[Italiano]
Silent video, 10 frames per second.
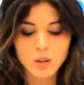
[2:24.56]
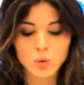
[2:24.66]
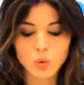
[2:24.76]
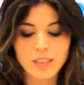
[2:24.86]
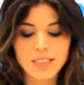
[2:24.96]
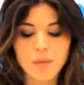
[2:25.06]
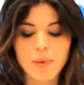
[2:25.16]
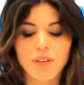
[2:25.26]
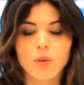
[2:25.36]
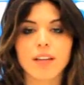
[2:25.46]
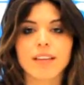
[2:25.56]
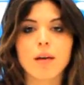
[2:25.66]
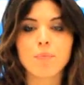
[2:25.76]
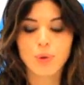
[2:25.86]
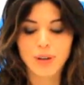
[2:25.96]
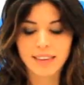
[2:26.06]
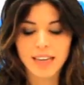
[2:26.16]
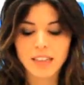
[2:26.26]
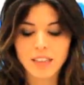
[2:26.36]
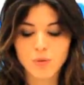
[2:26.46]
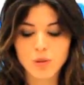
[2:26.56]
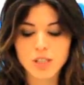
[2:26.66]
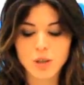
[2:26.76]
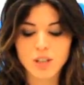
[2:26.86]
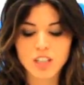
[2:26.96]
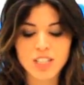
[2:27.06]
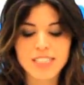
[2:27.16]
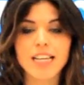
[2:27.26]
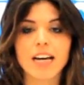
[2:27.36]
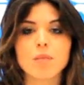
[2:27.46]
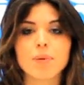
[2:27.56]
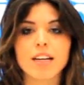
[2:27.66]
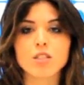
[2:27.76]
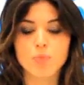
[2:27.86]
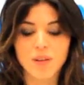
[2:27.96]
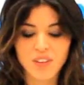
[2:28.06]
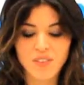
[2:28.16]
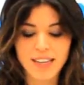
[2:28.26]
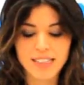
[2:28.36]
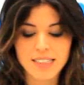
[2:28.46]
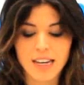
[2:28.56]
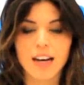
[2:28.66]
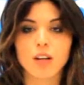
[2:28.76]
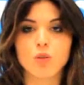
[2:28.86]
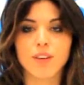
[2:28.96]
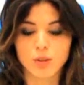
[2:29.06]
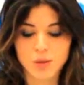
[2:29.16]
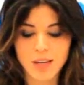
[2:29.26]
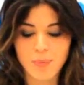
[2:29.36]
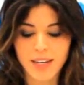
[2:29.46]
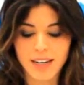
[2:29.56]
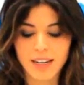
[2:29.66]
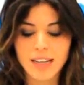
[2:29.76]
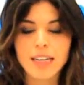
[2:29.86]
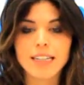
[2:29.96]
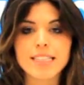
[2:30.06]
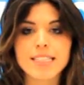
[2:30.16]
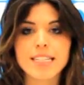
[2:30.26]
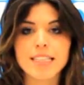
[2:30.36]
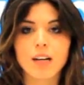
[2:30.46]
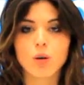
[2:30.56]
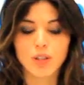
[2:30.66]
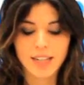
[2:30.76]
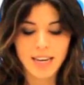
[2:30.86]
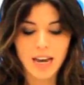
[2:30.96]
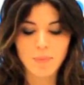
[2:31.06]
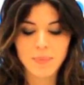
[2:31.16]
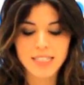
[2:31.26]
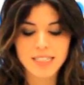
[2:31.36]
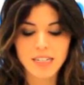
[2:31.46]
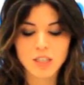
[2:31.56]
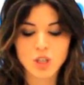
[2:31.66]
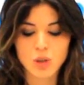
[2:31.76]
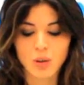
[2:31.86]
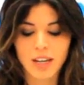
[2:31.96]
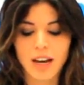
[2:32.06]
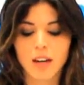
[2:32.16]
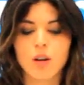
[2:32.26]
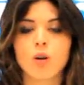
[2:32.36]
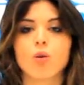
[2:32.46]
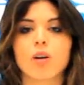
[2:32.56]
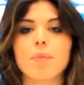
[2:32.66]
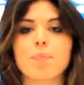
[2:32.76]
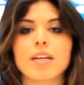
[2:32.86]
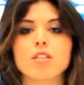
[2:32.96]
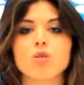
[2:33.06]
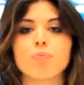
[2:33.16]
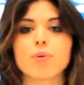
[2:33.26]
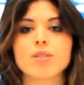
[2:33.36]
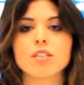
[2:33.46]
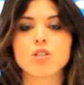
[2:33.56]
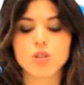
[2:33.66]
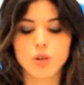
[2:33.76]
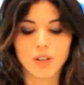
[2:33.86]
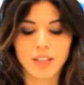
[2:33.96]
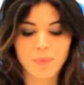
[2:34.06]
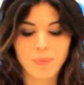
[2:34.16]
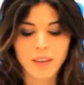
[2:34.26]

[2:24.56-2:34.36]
Tutti sapevano da tempo che i tagli fossero necessari per la sopravvivenza, hanno fatto sapere, né sindaco né amministrazione hanno ancora preso posizioni.